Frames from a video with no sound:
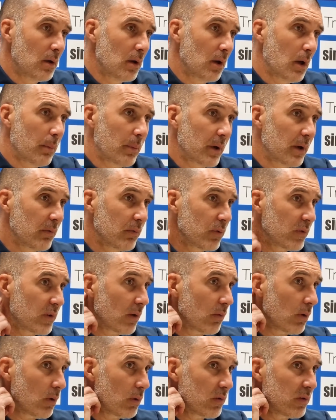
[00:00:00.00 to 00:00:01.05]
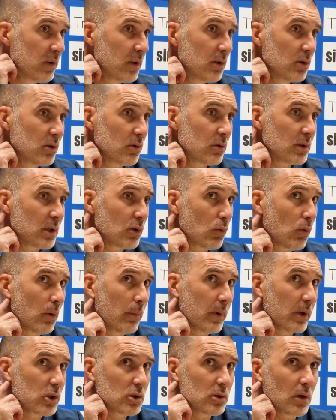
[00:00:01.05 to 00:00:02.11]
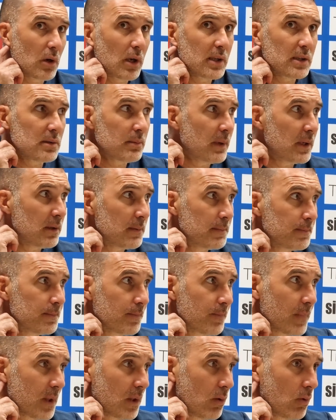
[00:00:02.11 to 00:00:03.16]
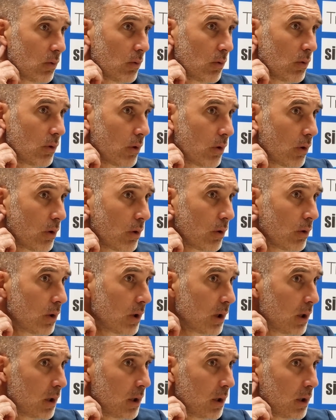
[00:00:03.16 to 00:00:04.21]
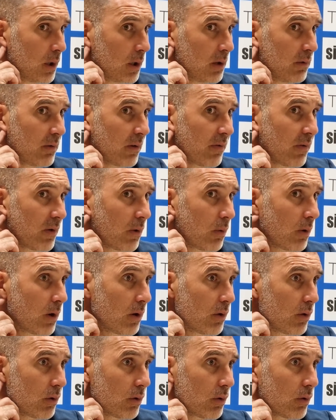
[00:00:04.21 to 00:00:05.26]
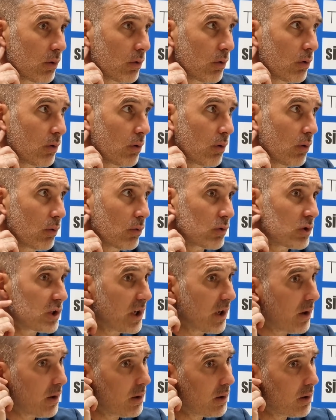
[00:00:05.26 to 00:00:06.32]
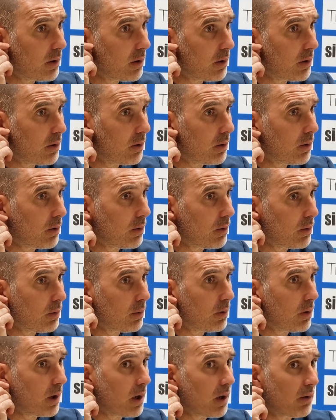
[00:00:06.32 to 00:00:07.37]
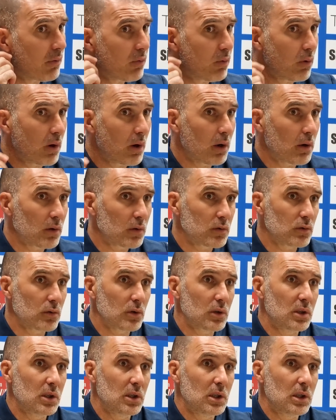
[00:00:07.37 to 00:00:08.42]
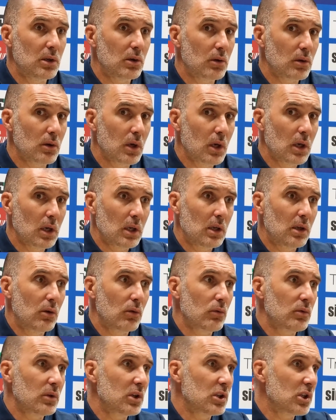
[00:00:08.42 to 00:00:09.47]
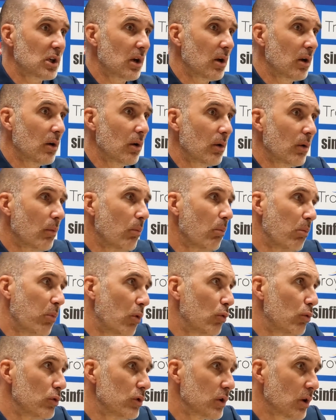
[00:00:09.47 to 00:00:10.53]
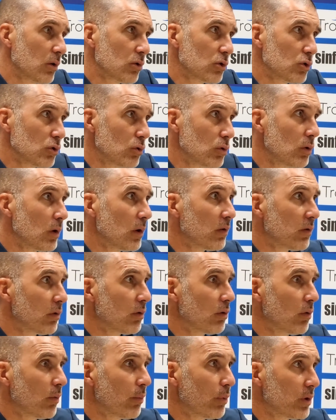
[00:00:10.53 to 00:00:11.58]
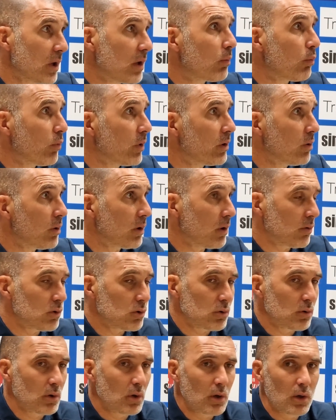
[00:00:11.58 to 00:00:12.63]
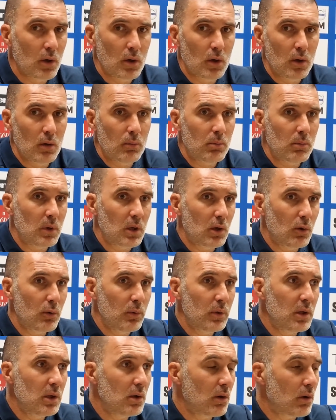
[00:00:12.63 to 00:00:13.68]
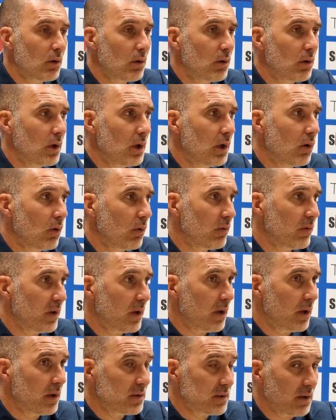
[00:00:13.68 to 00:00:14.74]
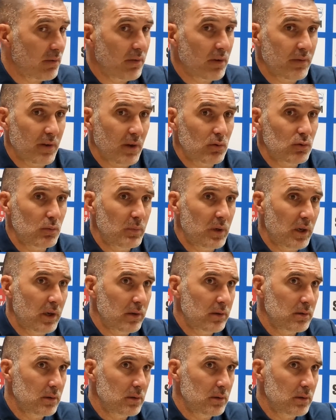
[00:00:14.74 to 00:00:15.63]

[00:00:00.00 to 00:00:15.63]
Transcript: Après, il faut savoir aussi qu'on a trois matchs dans la semaine. Donc, il va falloir que, l'on gère à la fois ceux qui ont déjà beaucoup de temps de jeu et ceux qui ont peut-être moins de temps de jeu. Mais lui, il revient, ça va faire du bien.